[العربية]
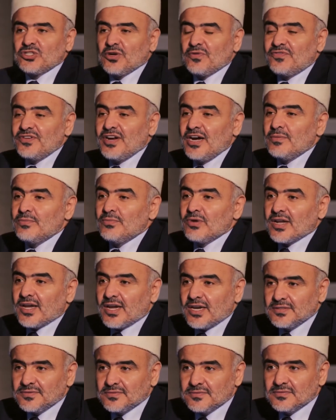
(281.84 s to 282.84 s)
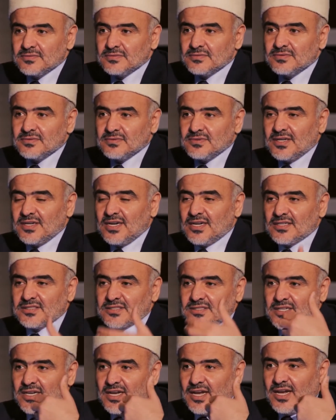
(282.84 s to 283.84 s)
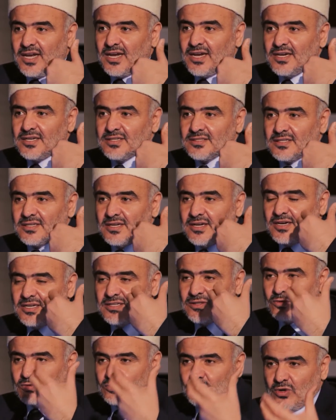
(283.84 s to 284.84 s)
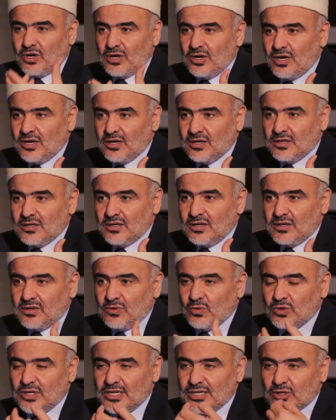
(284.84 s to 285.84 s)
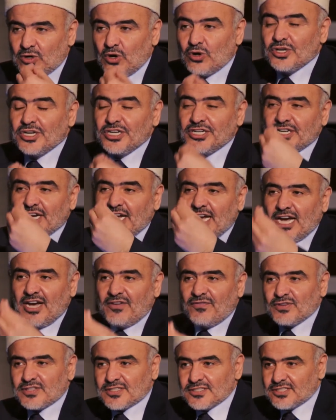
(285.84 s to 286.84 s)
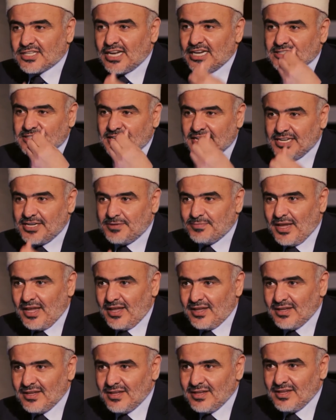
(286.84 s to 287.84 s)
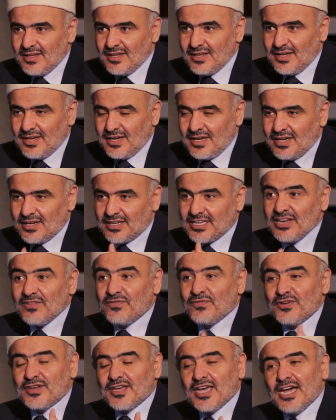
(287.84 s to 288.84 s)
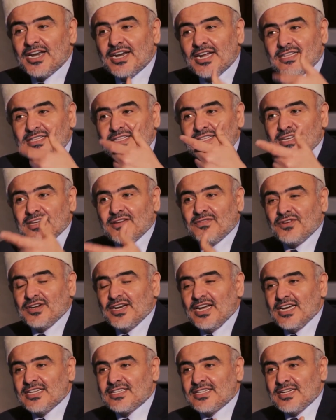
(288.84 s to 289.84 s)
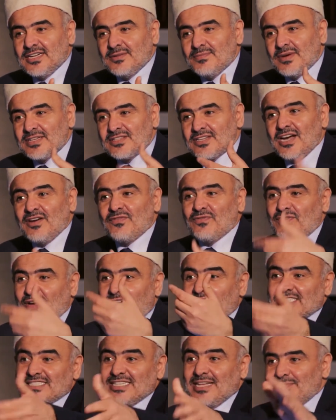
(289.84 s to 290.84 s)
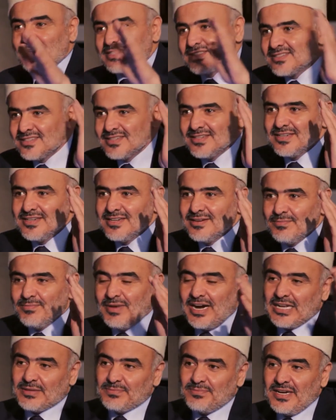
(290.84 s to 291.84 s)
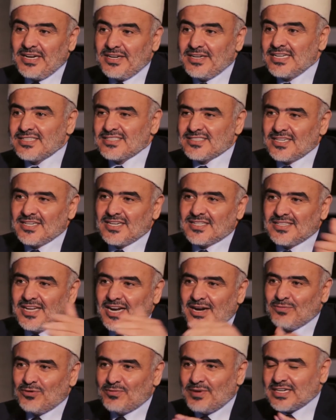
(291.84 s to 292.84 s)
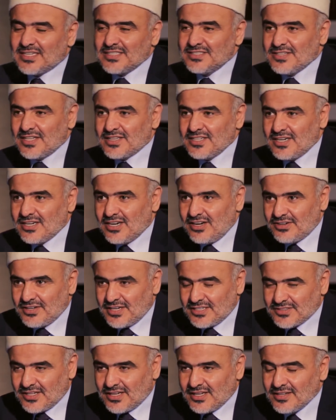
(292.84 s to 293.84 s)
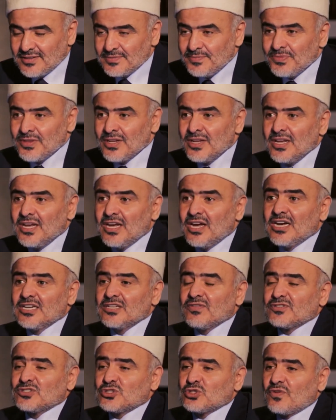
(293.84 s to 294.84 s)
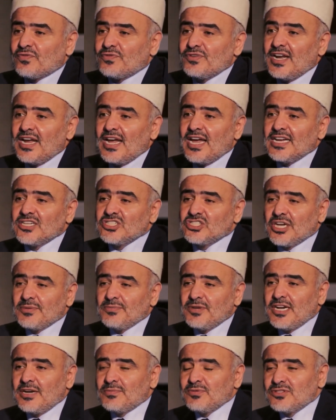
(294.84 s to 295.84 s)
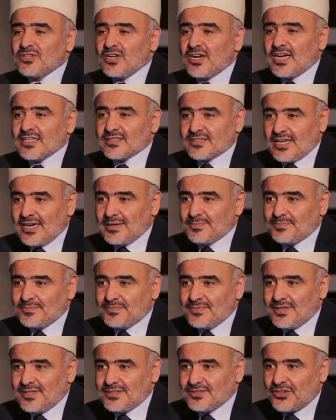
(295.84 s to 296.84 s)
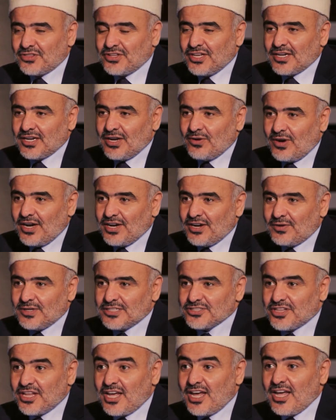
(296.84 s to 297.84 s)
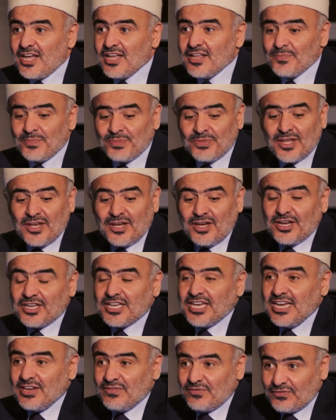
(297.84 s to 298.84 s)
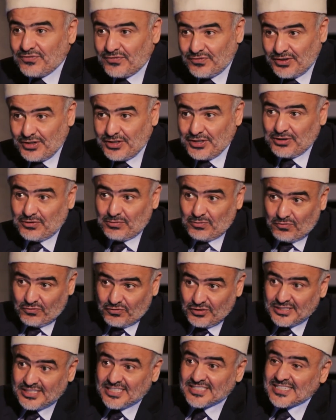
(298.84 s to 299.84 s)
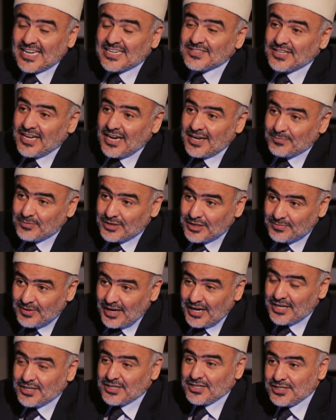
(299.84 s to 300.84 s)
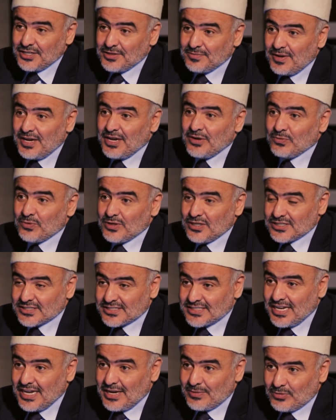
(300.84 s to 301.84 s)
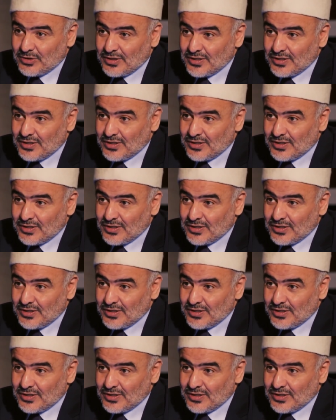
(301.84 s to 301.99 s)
شفنا ام الخير ناس ام ابي بكر واللي يكون ان فطرتها سليمه آه. آه، كيف كانت آه، في نهاية المطاف أسلمت صحيح. بعد محنة سيدنا أبو بكر رضي الله عنه وارضاه نعم. آه، شفنا جميلة بنت الخطاب رضي الله عنها وارضاها كيف في انتصارها نعم. لمعاني الإيمان نعم. والإسلام